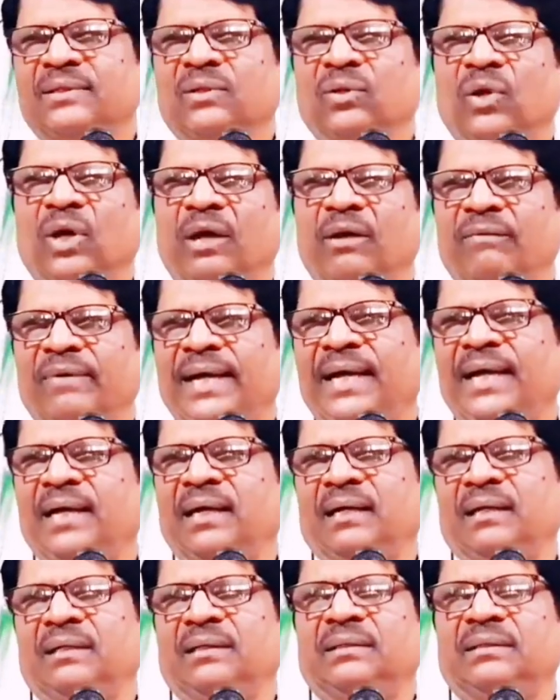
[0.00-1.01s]
நாவா
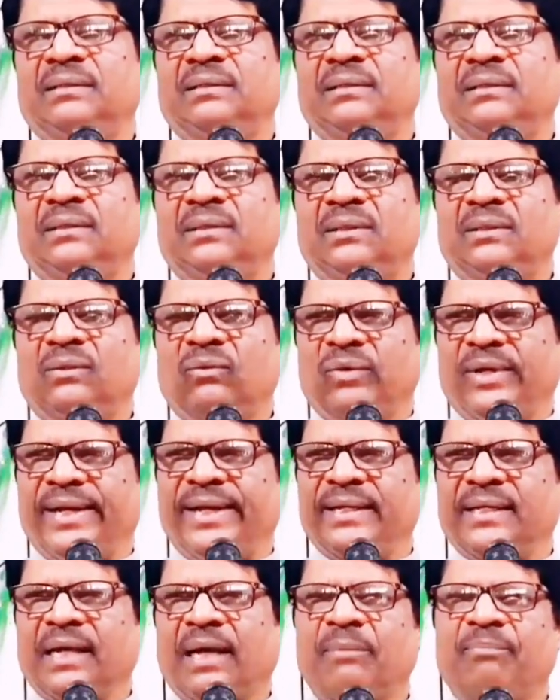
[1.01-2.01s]
உன்னை
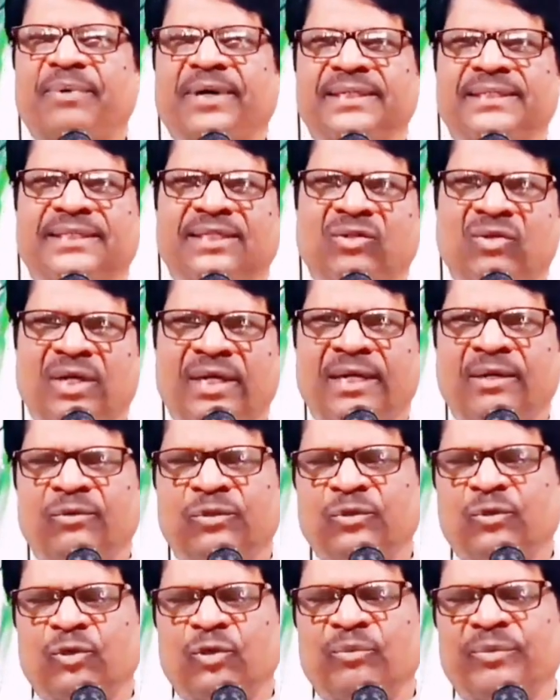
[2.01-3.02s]
காப்பாற்றி கொள்ள
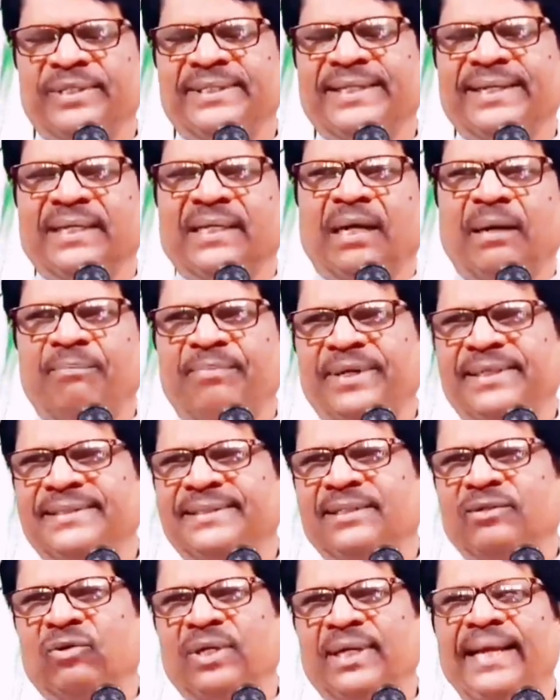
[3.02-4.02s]
உன் குடும்பத்தை காப்பாற்றி
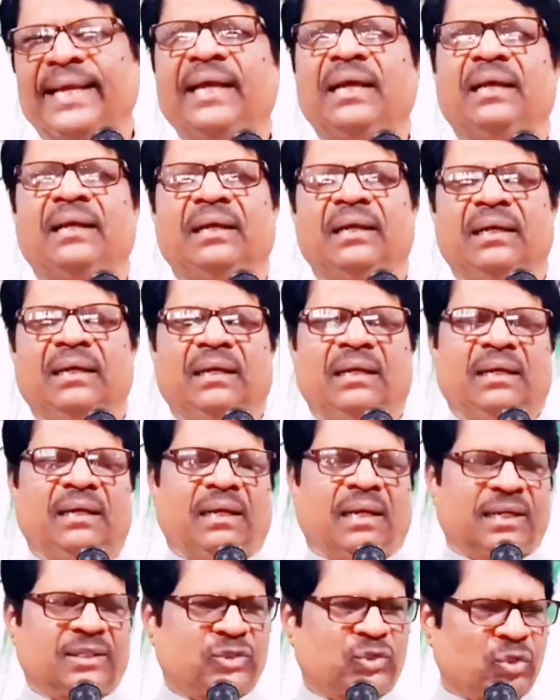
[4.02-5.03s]
கொள்ள
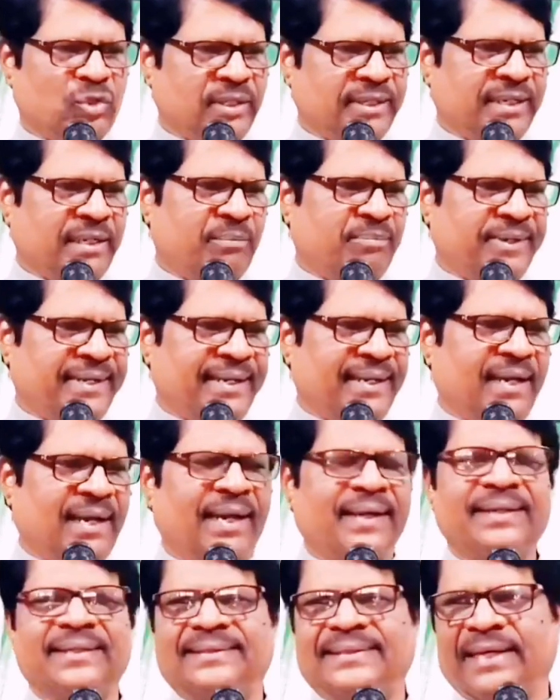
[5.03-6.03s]
நான்
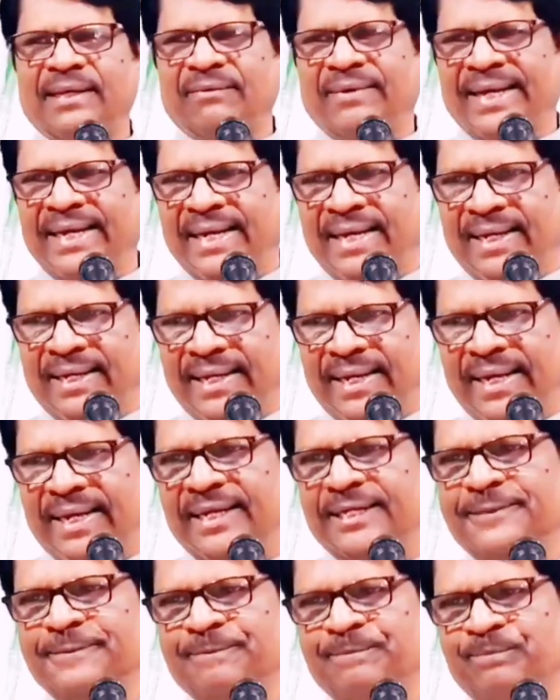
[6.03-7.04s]
சொல்லுகிறபடியெல்லாம் நீ செய்வாயாக
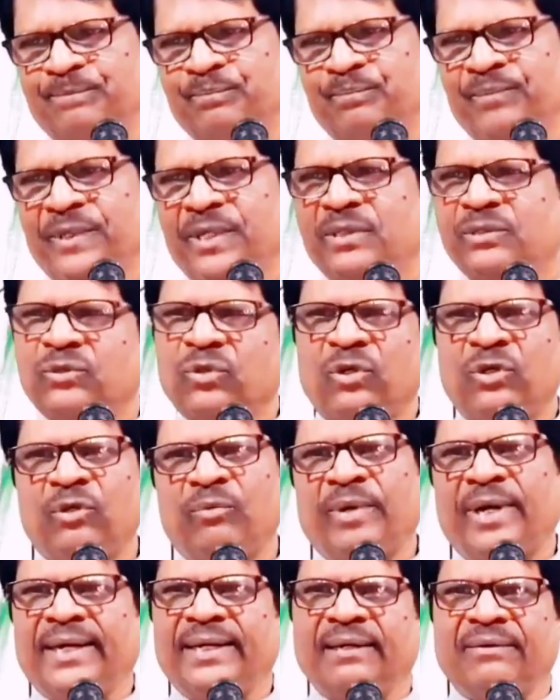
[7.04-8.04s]

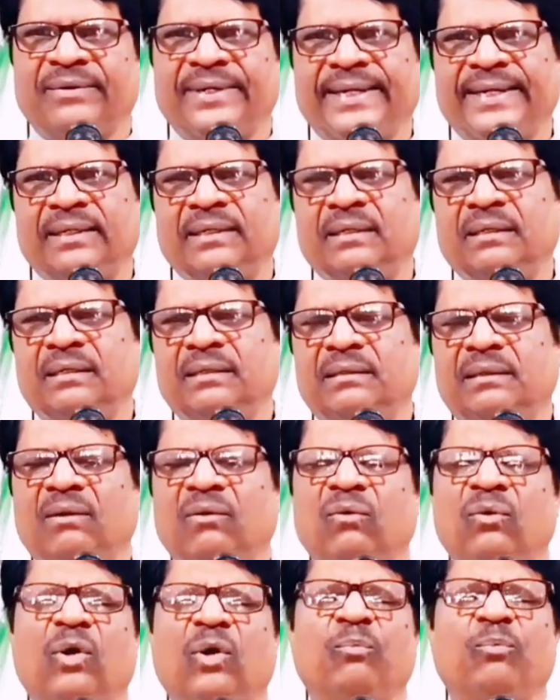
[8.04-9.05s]
சொல்லும் ஆண்டவரே
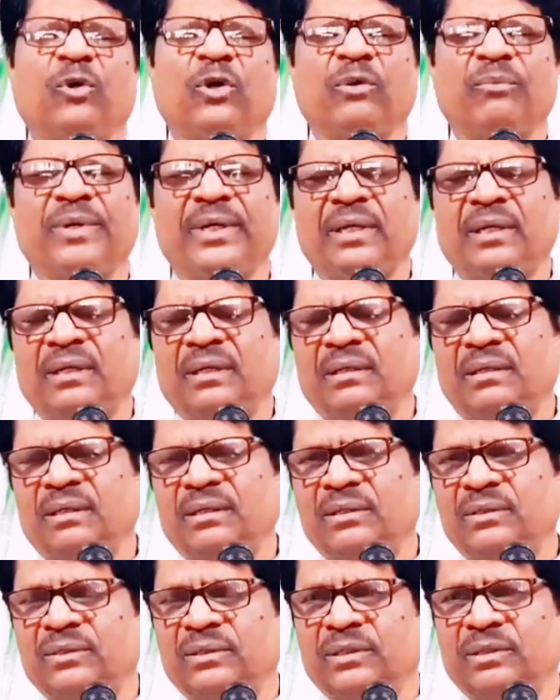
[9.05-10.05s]
எவ்வளோ பொறுமை
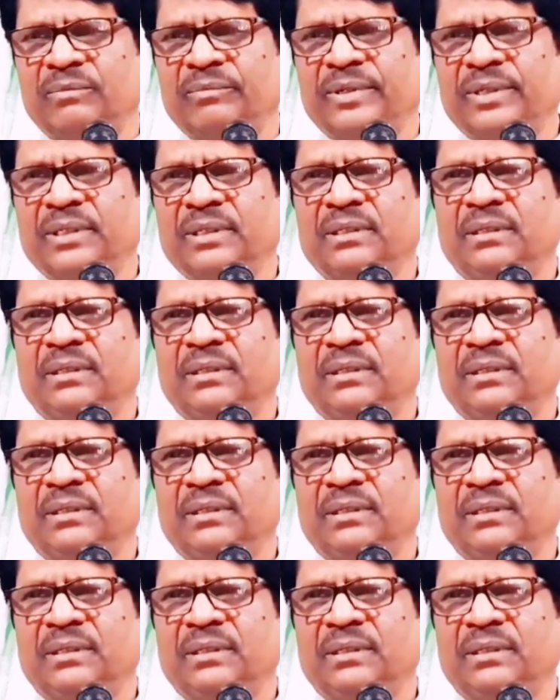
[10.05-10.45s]
இருந்திருக்குமா